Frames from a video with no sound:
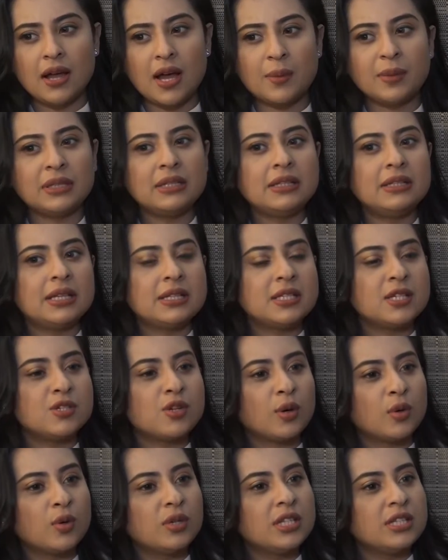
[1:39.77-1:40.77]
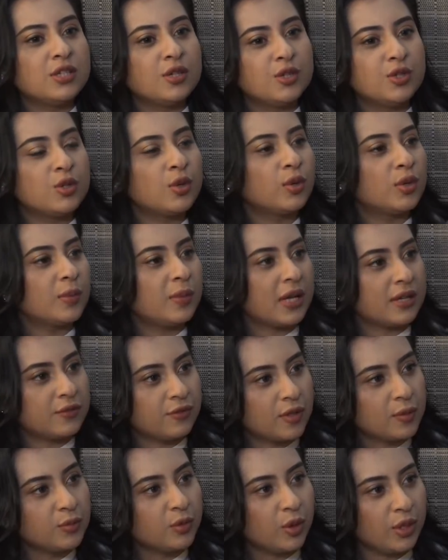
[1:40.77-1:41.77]
আমাদের দেশে যখন নিজস্ব কোনো
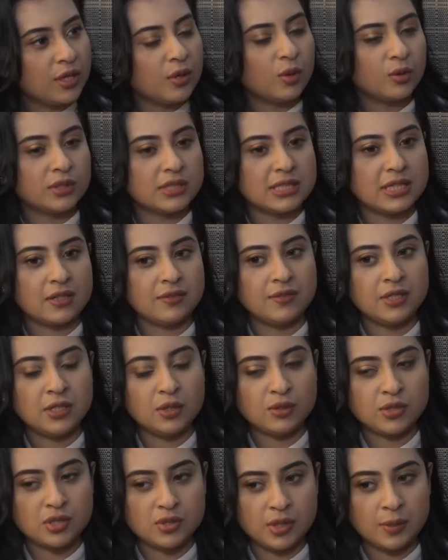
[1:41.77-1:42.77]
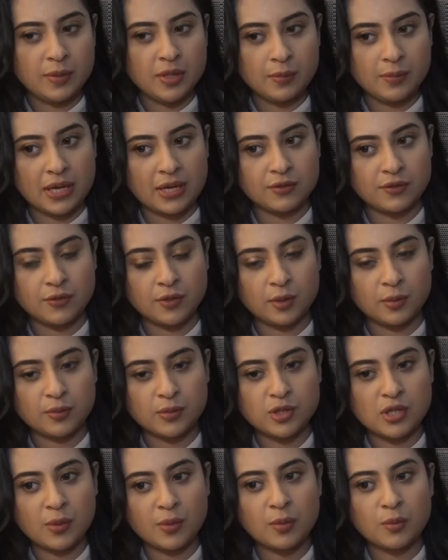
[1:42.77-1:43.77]
প্ল্যাটফর্ম তৈরি হচ্ছে ভিডিও স্ট্রিমিং প্ল্যাটফর্ম
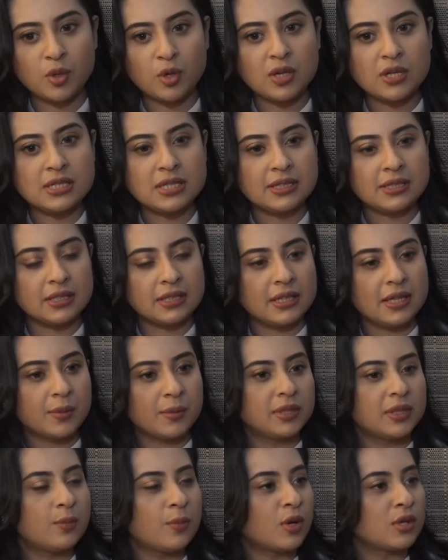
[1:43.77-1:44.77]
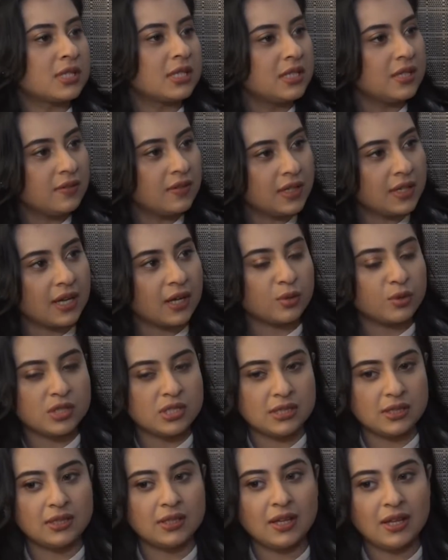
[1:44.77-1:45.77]
সো আমার মনে হয় যে এটাকে আমাদের পজিটিভলি নেওয়া
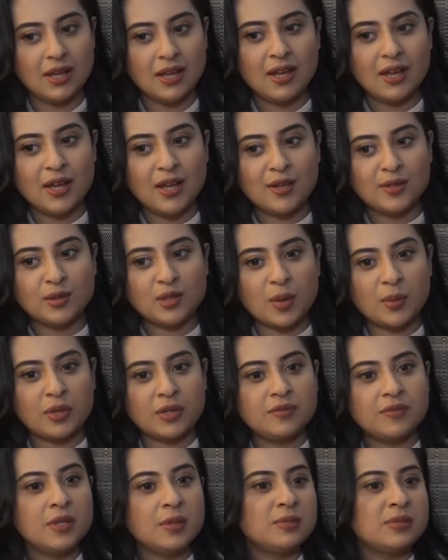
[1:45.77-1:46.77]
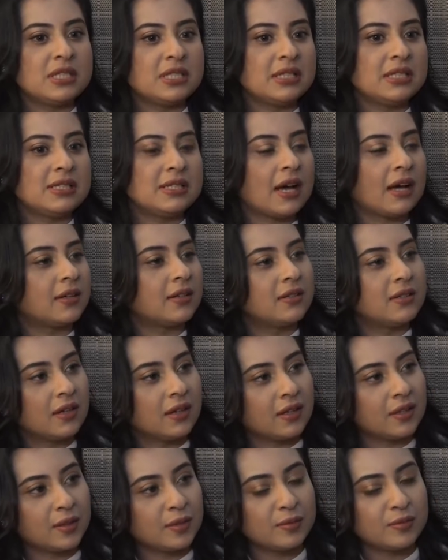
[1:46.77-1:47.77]
উচিত তো আমার ফিল্ম যেটি টান
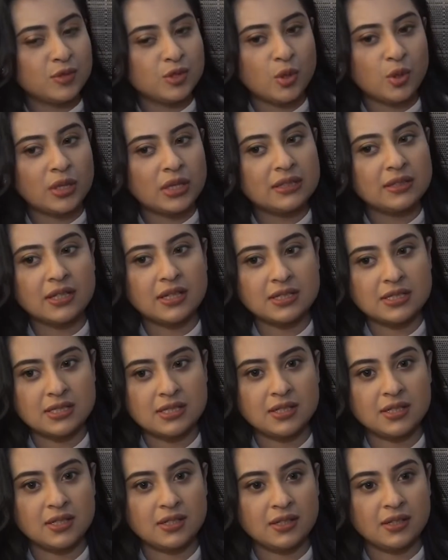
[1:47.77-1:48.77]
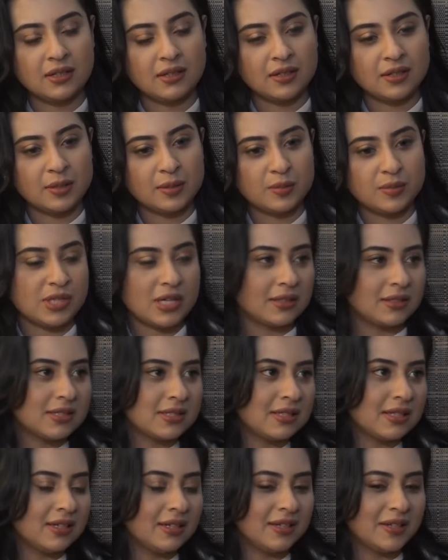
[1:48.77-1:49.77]
চরকিতে আসছে
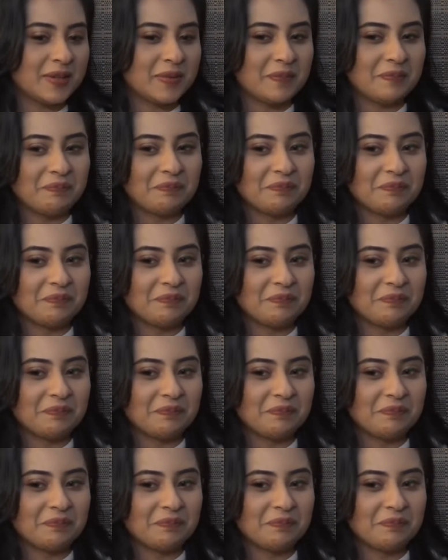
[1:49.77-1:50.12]
সাতাশ তারিখে